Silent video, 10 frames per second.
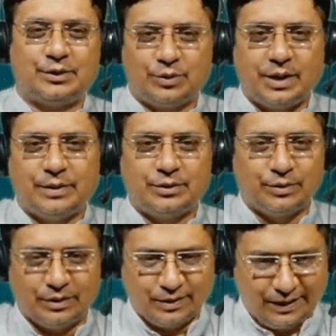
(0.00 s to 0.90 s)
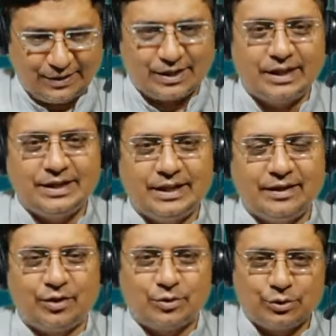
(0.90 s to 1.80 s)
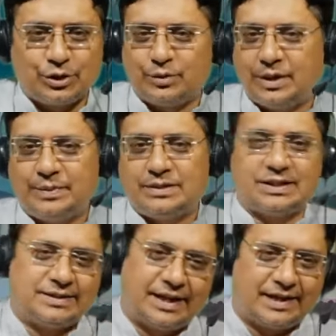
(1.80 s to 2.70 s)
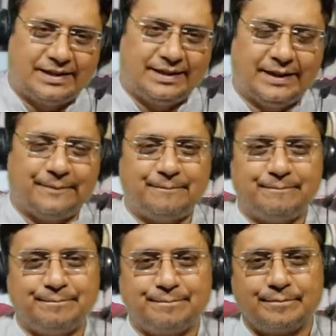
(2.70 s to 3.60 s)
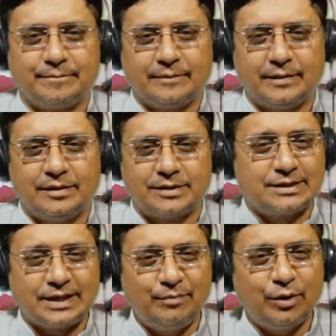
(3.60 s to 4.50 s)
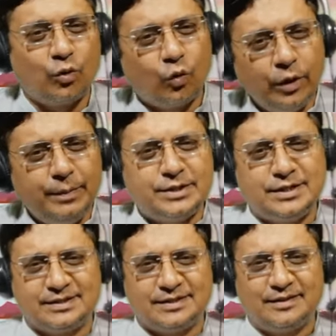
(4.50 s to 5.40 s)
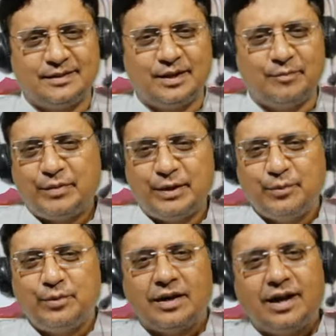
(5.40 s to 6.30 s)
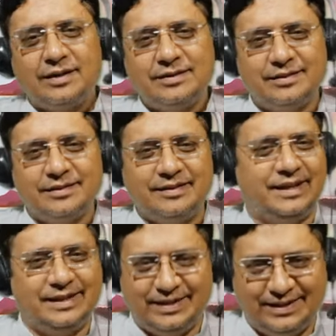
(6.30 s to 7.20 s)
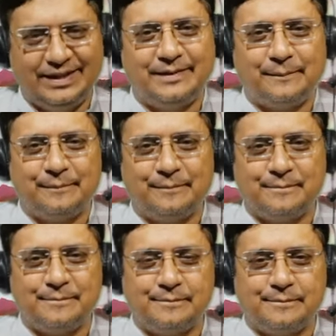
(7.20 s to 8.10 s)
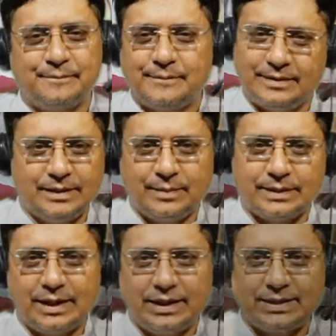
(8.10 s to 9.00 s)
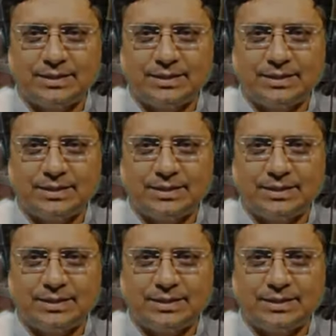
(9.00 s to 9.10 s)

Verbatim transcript: अधूरापन तो नेचर ने दिया और कुछ अधूरापन संसार ने दिया संसार में कोई भी चीज परिपूर्ण आनंद नहीं देती ये बात क्लियर